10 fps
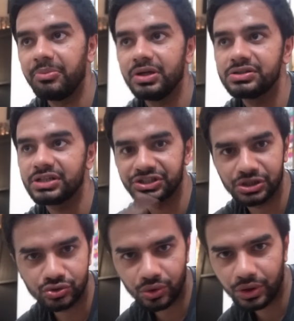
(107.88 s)
अभी
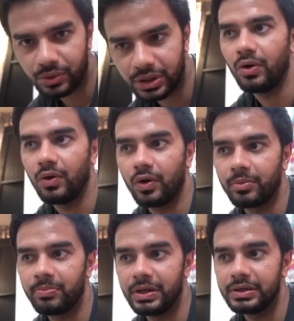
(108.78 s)
सेशंस हो रहे होंगे और
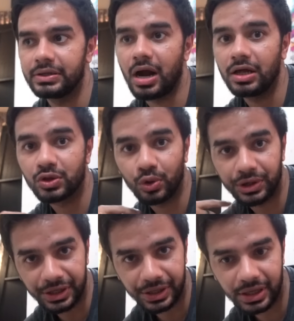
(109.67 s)
फिर रात को
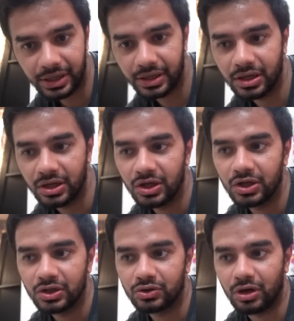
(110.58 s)
डिनर है
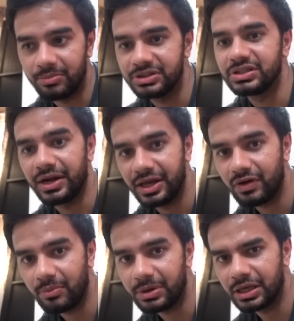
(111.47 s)
अभी जाना है
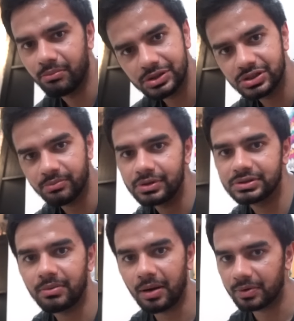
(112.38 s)
वहाँ पे गिम्बल शिम्बल
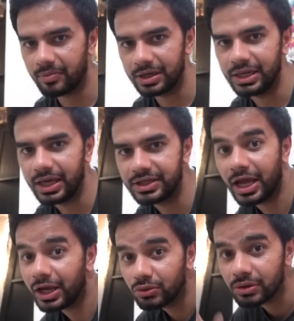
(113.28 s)
सब आपका भाई लेके
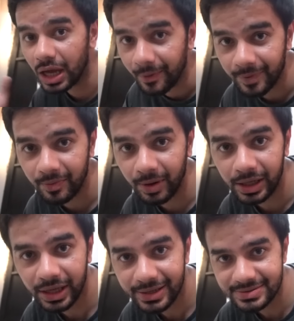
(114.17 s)
जाएगा क्योंकि आपका
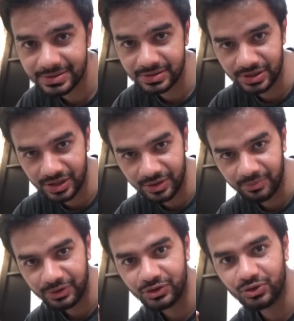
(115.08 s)
भाई है
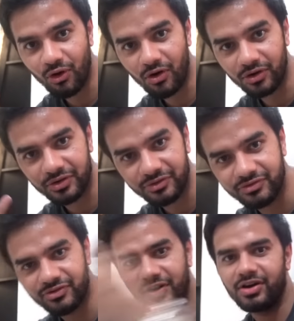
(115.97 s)

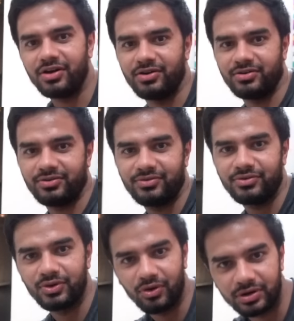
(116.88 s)
सिनेमाटोग्राफर
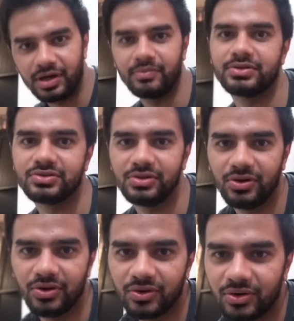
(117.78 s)
नॉट कमिंग
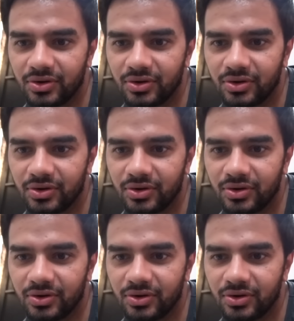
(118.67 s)
स्लो